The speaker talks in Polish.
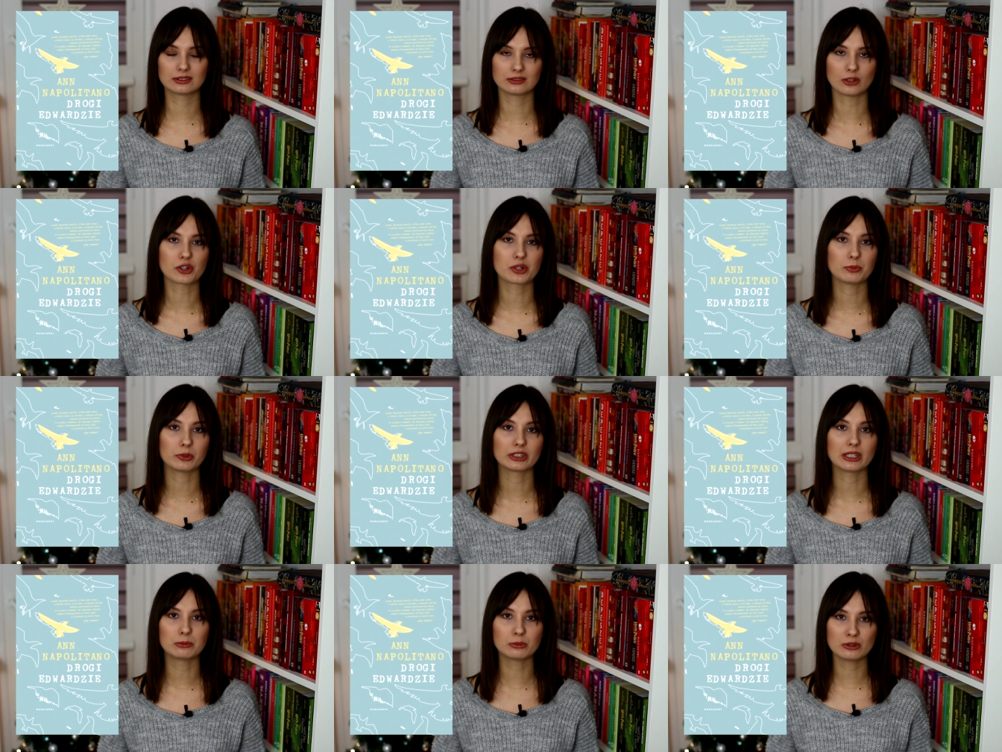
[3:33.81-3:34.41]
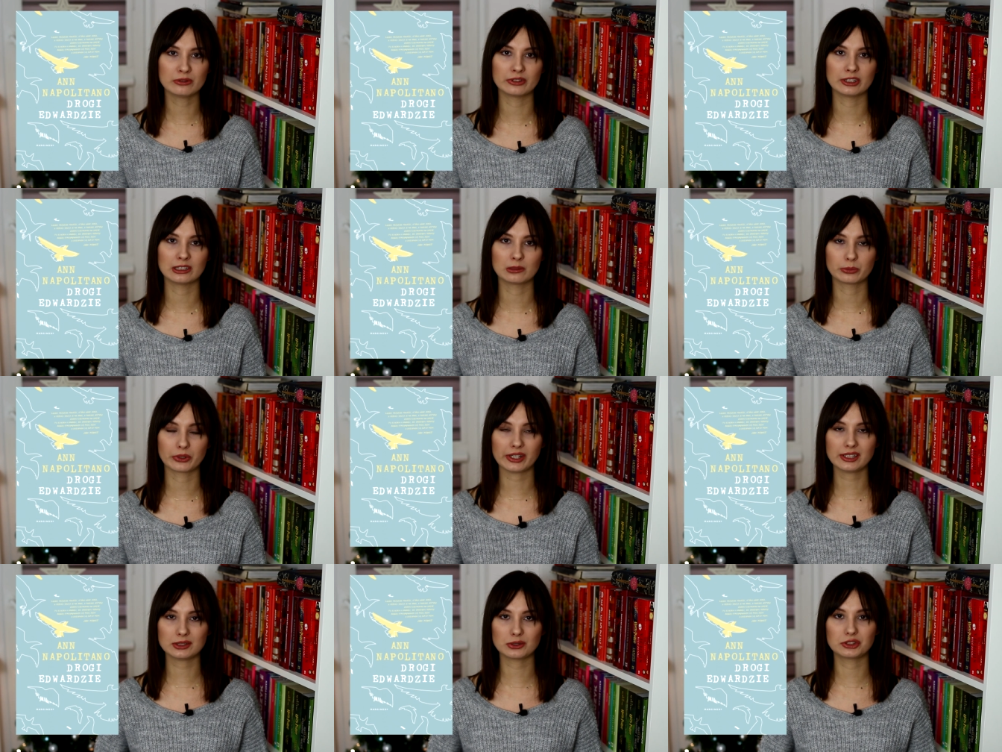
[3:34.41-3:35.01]
o czym ona mówi, no
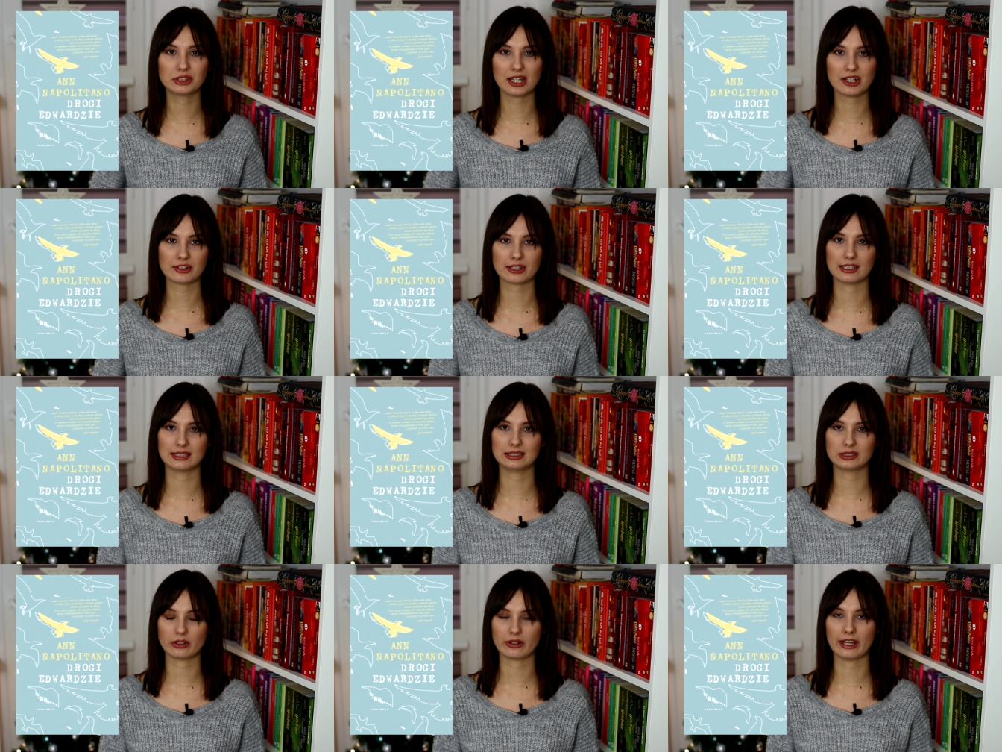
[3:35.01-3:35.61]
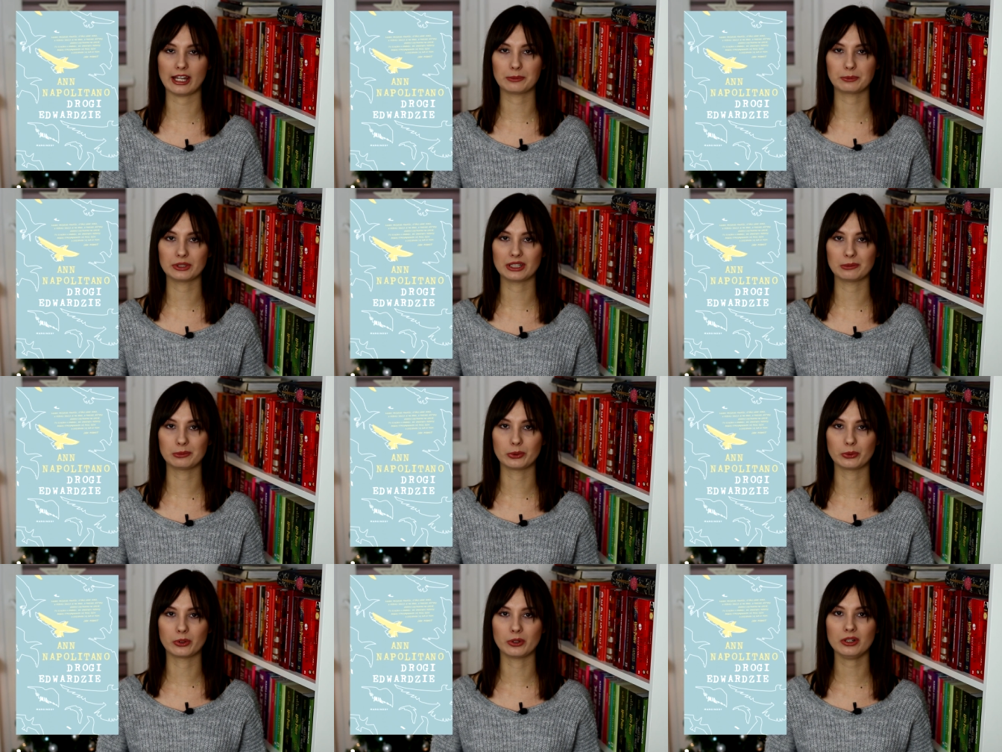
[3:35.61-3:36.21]
bo jest to ciężka historia, jakby
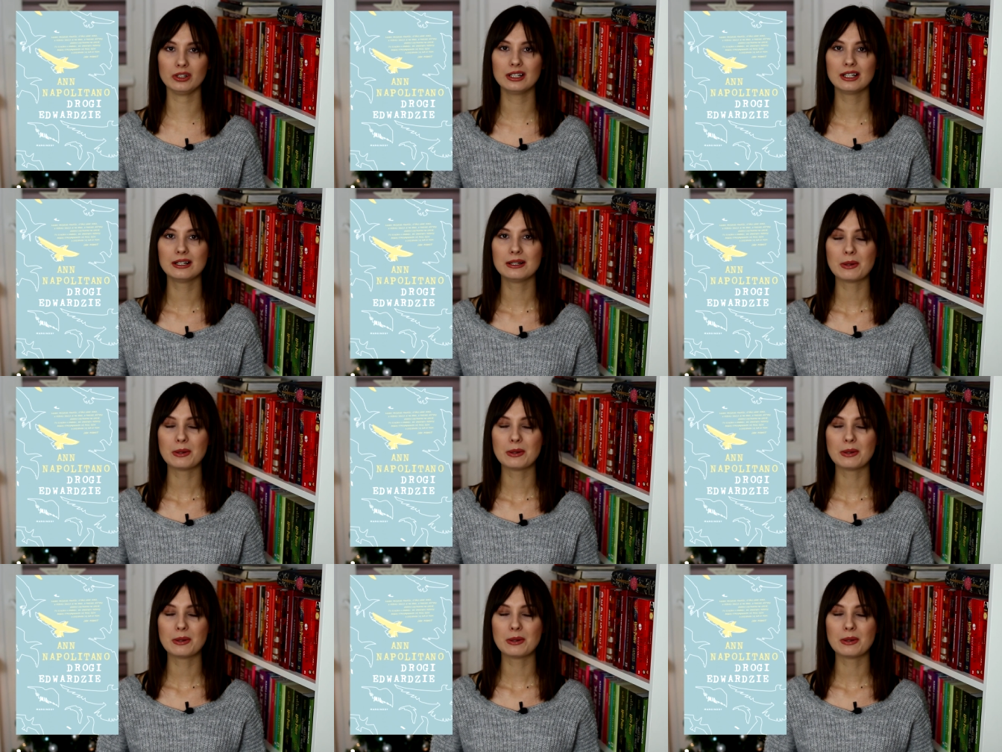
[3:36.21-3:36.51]
nie było,